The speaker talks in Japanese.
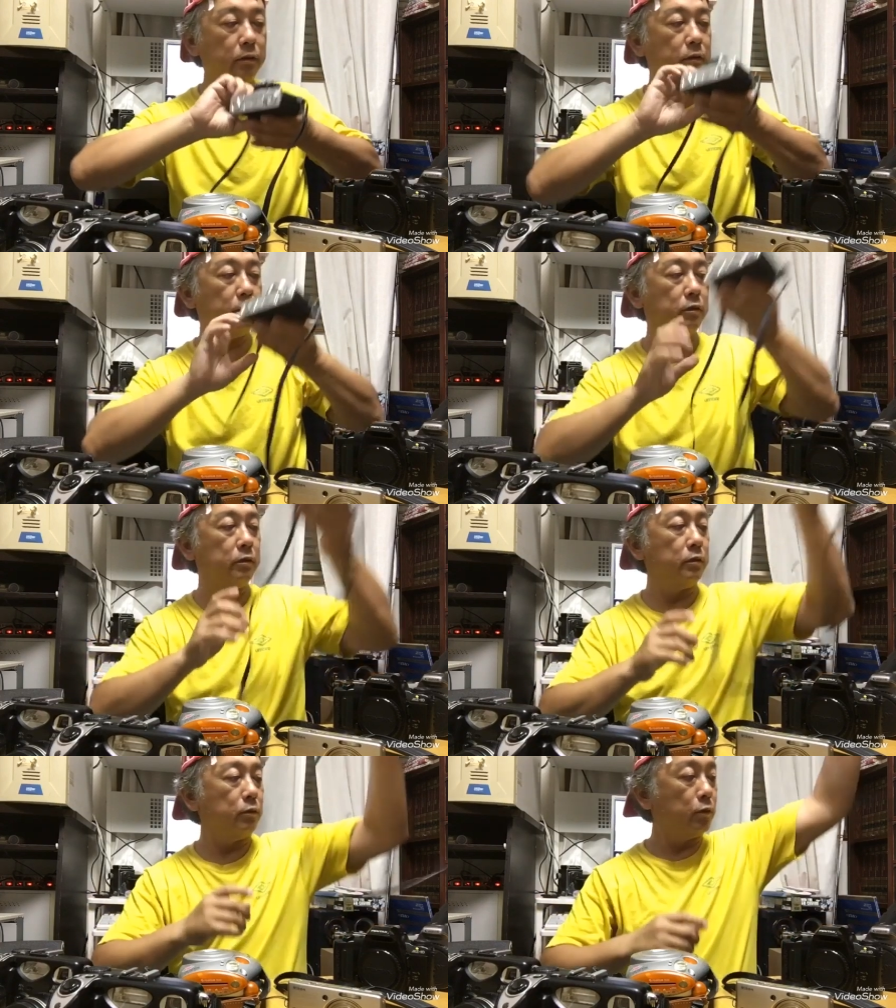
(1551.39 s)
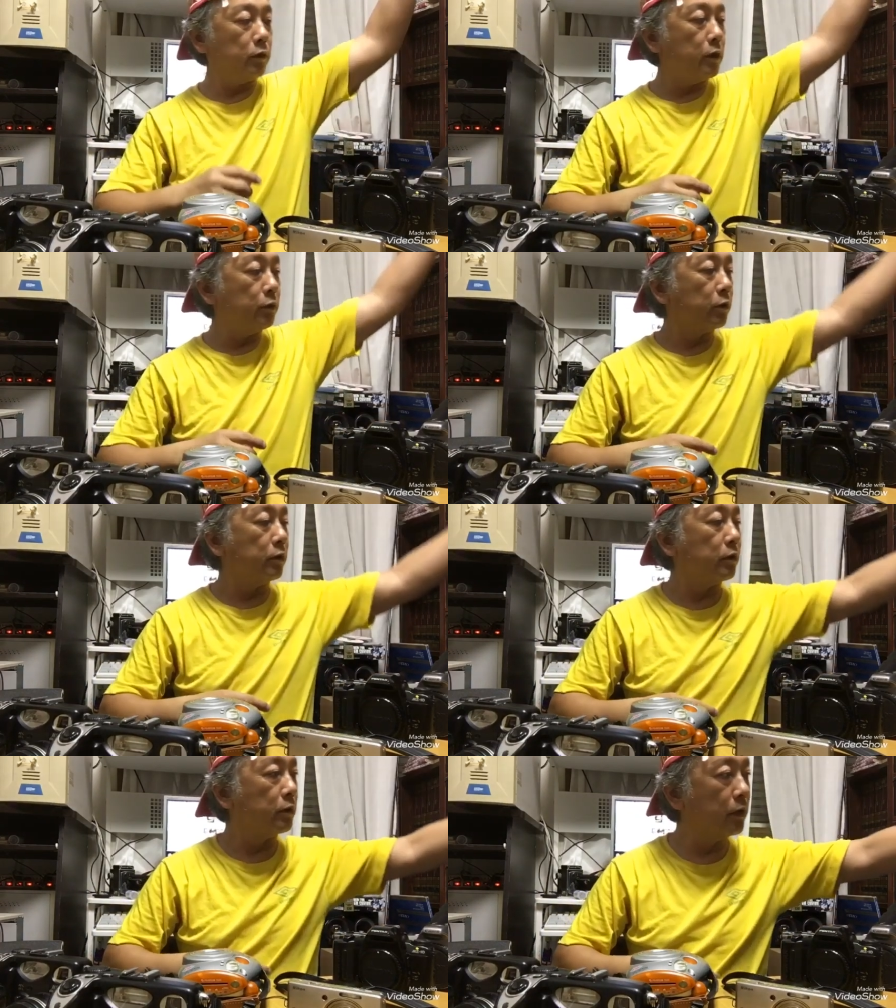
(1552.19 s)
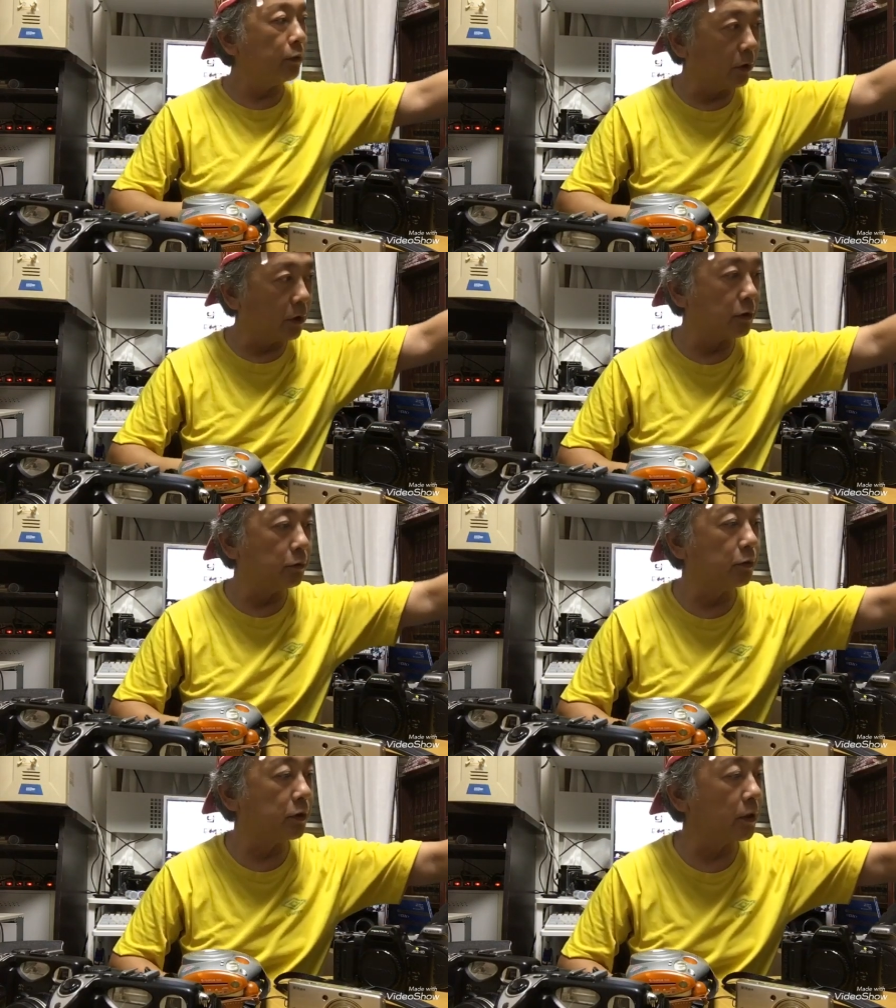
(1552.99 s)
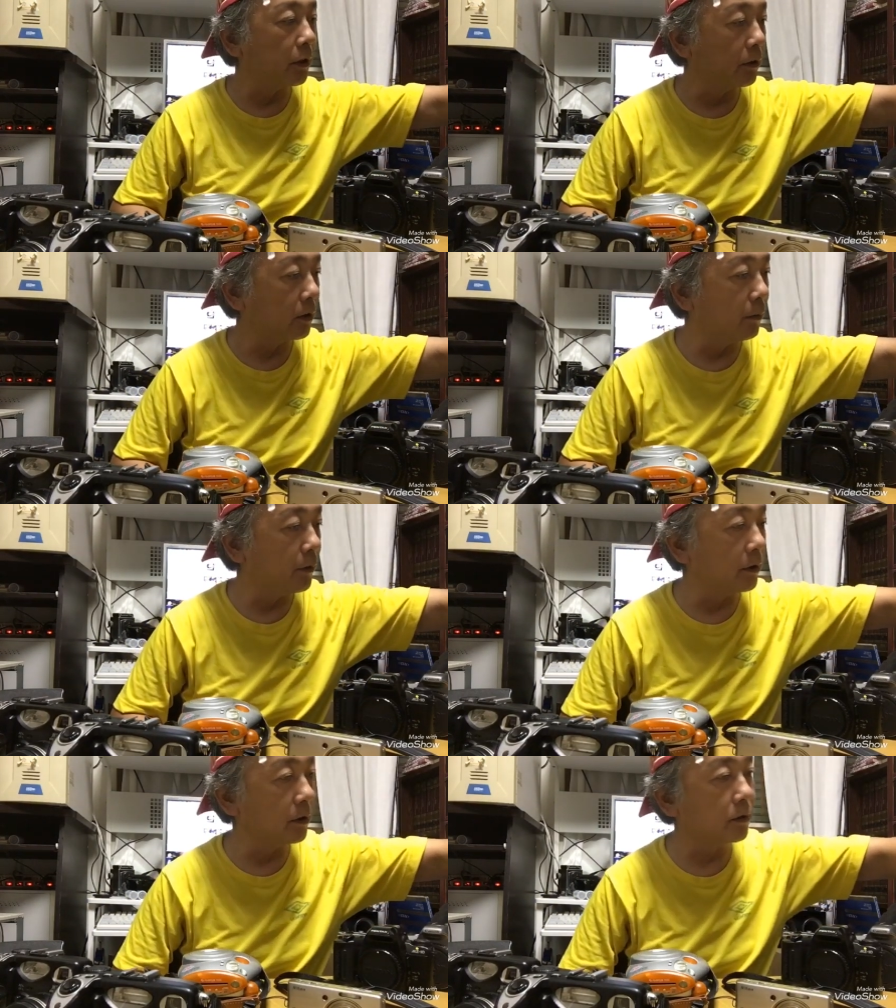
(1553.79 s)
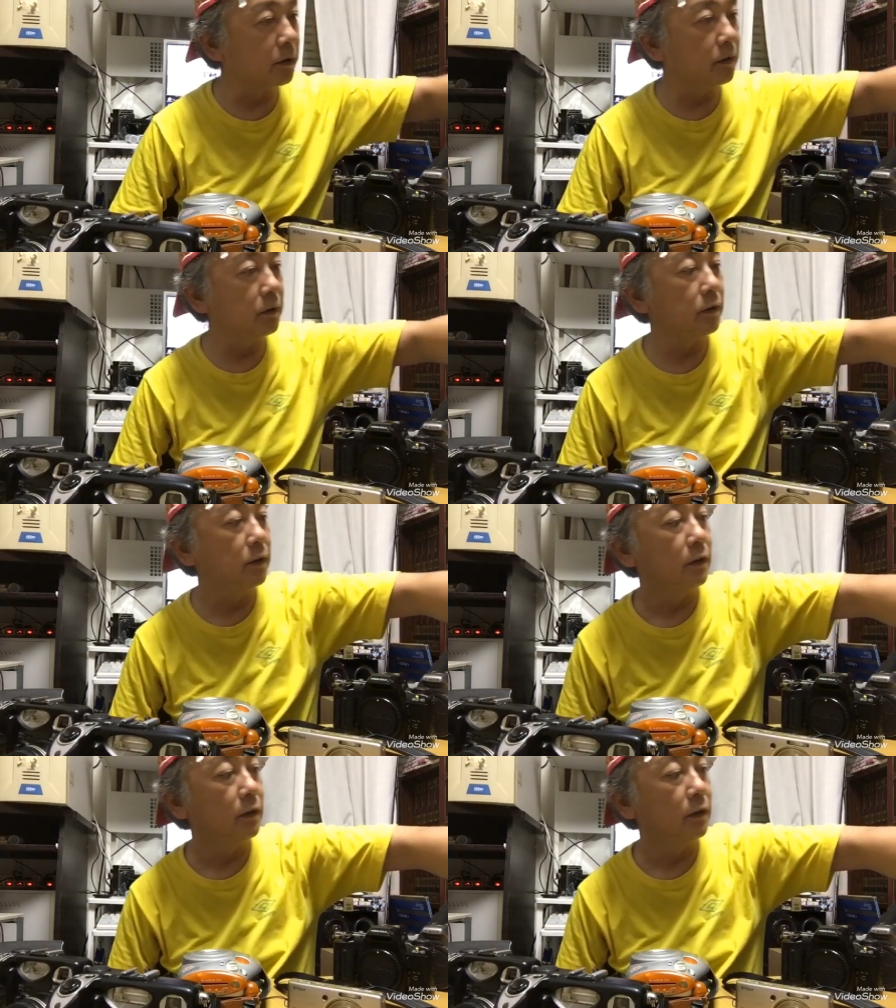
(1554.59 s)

で、これなんとかね、なんとか修復したいカメラです。